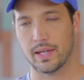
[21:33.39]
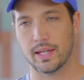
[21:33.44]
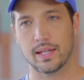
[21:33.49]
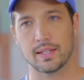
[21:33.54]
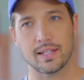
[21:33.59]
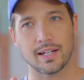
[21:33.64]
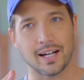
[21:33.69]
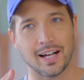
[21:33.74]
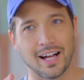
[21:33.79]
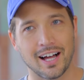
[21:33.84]
あ
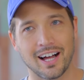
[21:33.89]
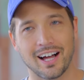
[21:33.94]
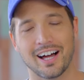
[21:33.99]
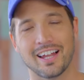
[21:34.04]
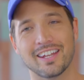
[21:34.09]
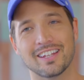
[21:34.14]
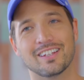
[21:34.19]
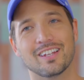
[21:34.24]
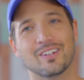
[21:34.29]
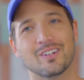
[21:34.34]
なたが、
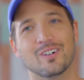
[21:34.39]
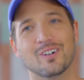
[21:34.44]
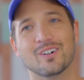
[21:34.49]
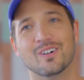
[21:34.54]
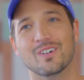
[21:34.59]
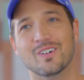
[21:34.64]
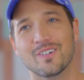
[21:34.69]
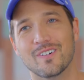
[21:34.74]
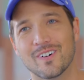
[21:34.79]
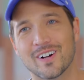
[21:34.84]
あなた
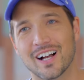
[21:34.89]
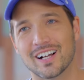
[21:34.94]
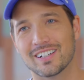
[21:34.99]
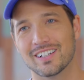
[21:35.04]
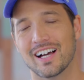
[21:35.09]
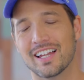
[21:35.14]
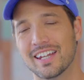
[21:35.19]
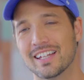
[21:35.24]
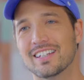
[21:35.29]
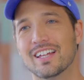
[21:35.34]
の音
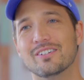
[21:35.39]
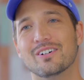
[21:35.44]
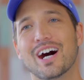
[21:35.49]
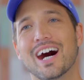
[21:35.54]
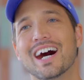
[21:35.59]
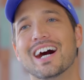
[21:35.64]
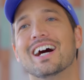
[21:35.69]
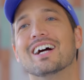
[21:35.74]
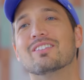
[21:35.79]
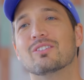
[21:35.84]
楽、あなたの
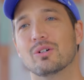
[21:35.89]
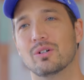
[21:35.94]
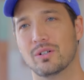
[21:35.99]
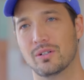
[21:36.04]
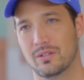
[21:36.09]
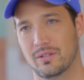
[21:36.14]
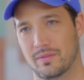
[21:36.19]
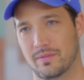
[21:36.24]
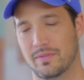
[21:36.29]
アート